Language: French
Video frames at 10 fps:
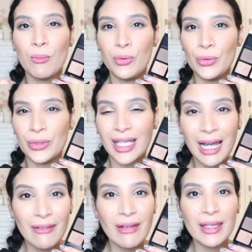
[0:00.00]
plus
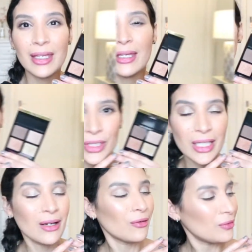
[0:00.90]
travaillé Donc
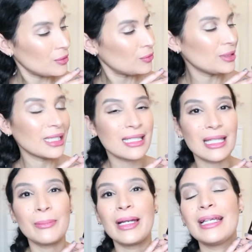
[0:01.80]
j'ai envie de vous dire
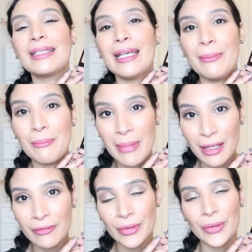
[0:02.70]
cette palette est
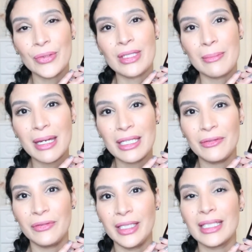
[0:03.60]
merveilleuse et
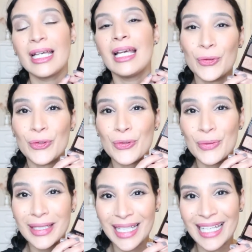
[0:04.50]
magnifique. Donc je
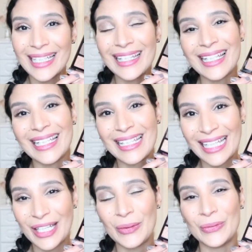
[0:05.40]
suis très très
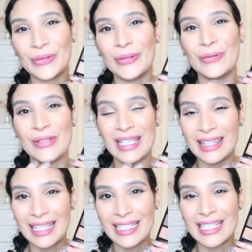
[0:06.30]
très contente de
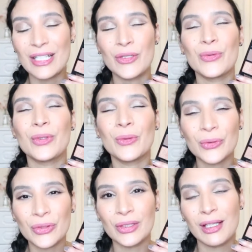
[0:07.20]
cet achat. Je suis
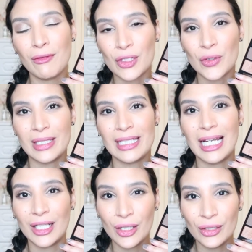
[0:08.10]
contente d'avoir choisi
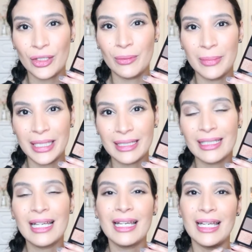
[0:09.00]
la Golden
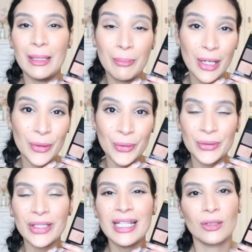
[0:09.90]
Mink et pas une
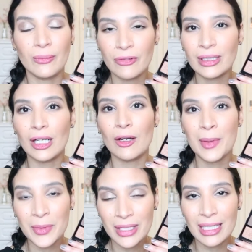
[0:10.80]
autre. Tom Ford a quand
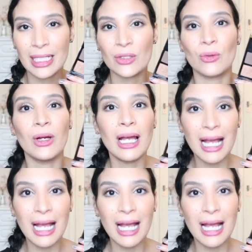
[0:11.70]
même une sélection